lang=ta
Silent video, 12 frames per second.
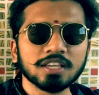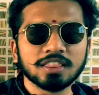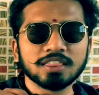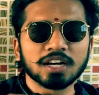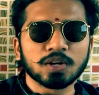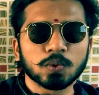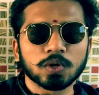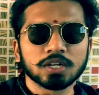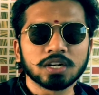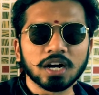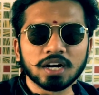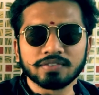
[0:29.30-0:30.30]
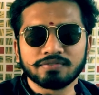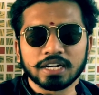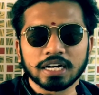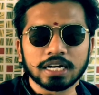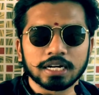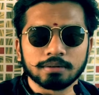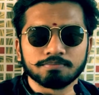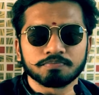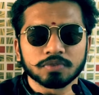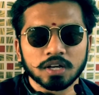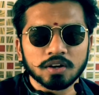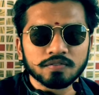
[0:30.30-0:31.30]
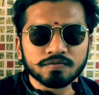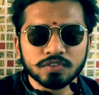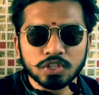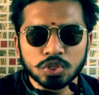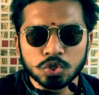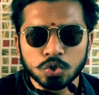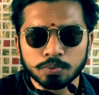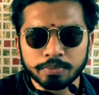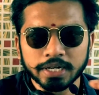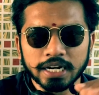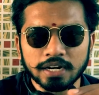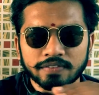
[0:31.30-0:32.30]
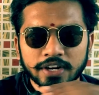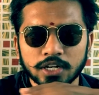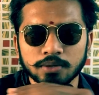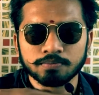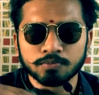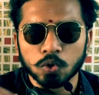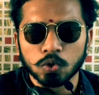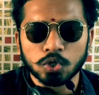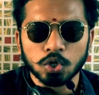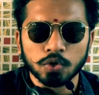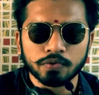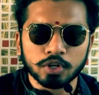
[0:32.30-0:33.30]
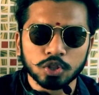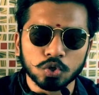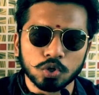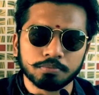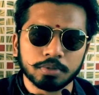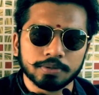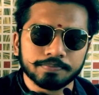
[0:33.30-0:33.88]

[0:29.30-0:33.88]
இந்த குரலுக்கான விளக்கம் வித்தும் இடல் வேண்டும் கொள்ளோ விருந்தோம்பி